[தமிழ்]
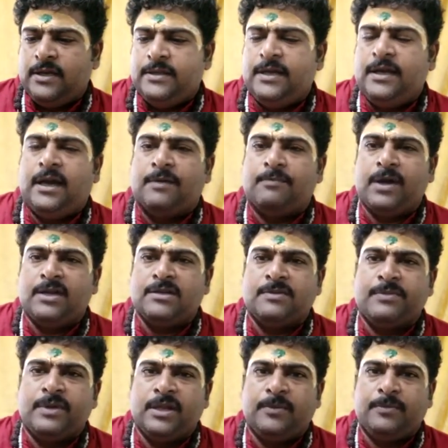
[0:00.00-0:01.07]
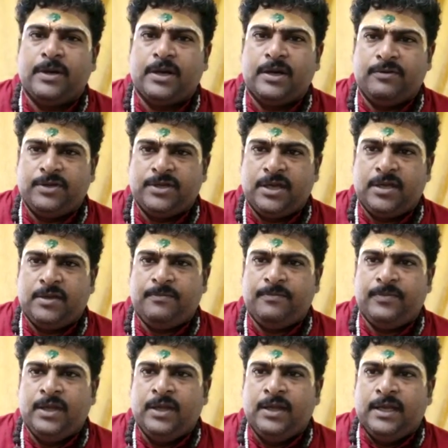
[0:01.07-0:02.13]
இது கர்மா சம்பந்தப்பட்ட விஷயம்
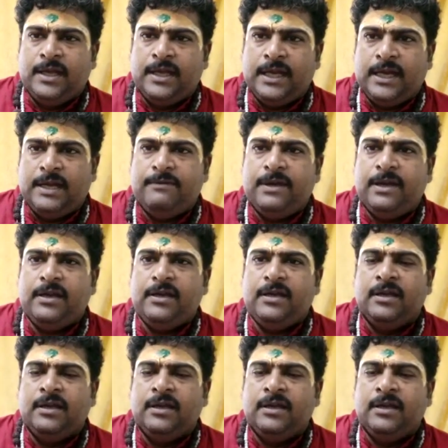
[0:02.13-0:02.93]
எனவே